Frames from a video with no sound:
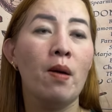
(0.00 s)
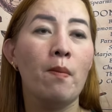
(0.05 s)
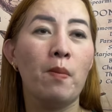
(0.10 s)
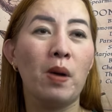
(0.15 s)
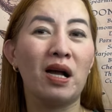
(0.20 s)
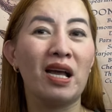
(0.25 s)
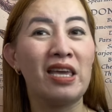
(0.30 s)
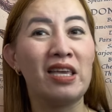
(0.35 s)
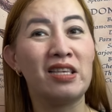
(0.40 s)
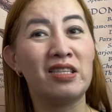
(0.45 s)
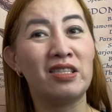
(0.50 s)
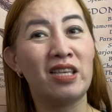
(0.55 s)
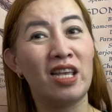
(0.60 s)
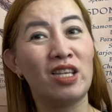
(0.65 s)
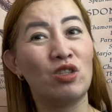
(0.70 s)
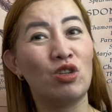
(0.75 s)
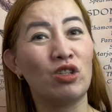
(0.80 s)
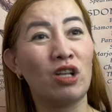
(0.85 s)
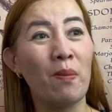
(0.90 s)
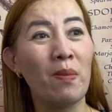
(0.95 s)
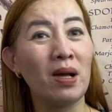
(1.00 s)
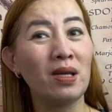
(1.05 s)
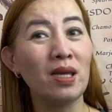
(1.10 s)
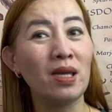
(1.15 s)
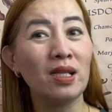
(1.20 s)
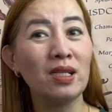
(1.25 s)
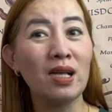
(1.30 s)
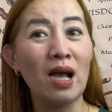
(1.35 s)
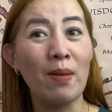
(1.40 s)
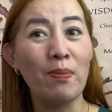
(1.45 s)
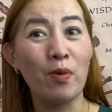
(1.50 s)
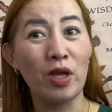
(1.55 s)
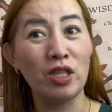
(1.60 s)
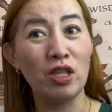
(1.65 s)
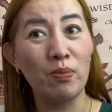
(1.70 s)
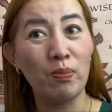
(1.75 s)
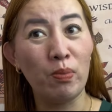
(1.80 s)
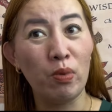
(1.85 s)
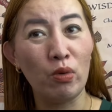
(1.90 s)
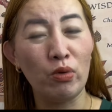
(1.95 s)
mag-i-incense at kamangyan ka,
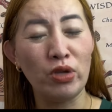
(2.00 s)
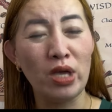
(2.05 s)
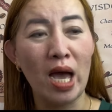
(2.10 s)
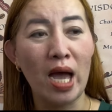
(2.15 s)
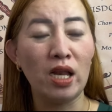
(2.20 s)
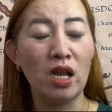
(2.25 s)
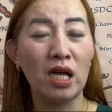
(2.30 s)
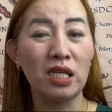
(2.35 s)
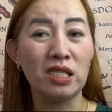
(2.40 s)
pwede po yan.